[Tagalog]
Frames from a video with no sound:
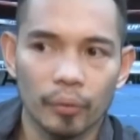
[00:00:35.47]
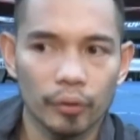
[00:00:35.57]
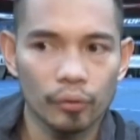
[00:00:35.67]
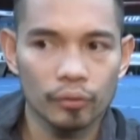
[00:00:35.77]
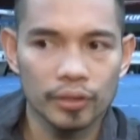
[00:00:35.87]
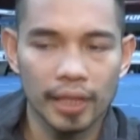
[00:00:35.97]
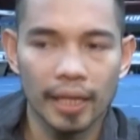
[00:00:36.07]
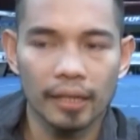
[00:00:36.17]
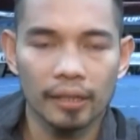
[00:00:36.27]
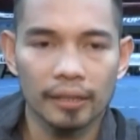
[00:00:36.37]
Alam ko yung
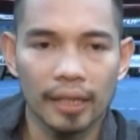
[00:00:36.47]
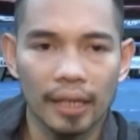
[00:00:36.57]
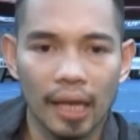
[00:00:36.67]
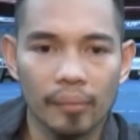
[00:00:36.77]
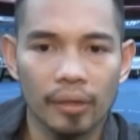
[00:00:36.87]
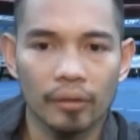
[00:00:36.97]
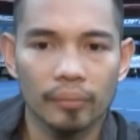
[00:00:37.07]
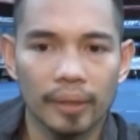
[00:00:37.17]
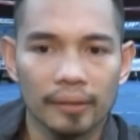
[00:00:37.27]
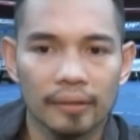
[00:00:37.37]
style ng, ng kalaban
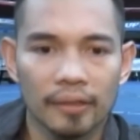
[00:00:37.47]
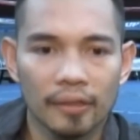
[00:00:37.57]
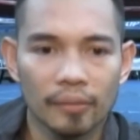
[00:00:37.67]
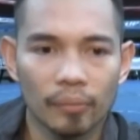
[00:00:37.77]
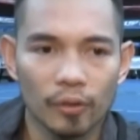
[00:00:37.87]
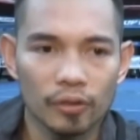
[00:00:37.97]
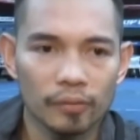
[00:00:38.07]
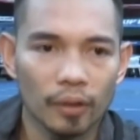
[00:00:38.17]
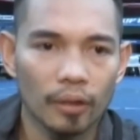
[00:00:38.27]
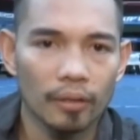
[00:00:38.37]
ko, but most
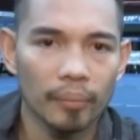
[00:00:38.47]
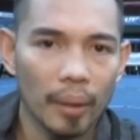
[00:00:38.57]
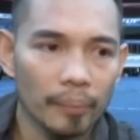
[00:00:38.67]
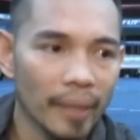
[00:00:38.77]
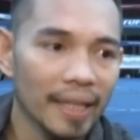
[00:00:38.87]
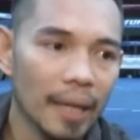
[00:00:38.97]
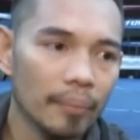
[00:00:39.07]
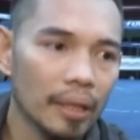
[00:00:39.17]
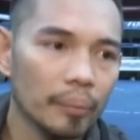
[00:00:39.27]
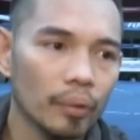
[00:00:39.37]
of all, may, may
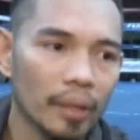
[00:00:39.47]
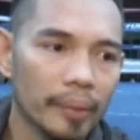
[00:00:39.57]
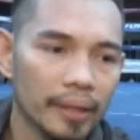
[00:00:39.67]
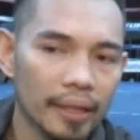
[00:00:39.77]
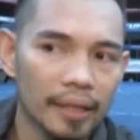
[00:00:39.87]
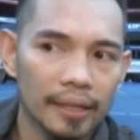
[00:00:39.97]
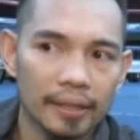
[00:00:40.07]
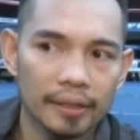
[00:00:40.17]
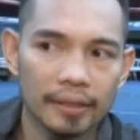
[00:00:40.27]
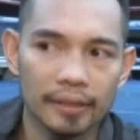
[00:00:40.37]
game plan na po kami na
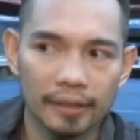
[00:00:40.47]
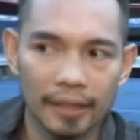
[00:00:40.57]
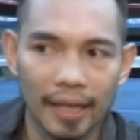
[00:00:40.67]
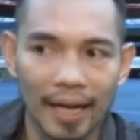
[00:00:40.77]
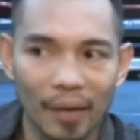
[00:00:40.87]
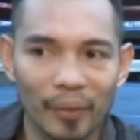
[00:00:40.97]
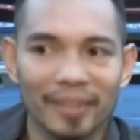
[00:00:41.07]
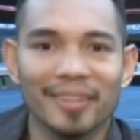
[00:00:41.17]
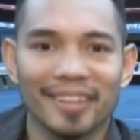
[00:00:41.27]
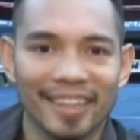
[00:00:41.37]

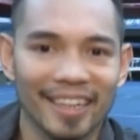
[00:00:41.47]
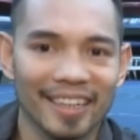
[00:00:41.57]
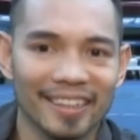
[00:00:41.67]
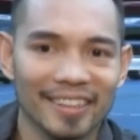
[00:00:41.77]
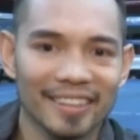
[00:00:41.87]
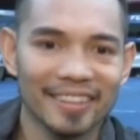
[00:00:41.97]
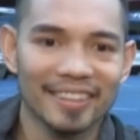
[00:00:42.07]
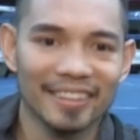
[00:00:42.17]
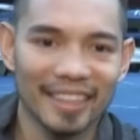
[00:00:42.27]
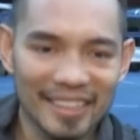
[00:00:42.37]
nagagawin uh,
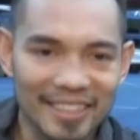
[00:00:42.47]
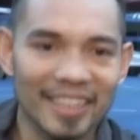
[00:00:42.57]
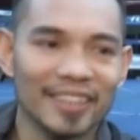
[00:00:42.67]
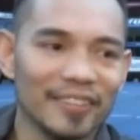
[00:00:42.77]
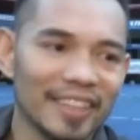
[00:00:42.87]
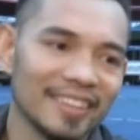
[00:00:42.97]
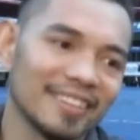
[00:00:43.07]
inside the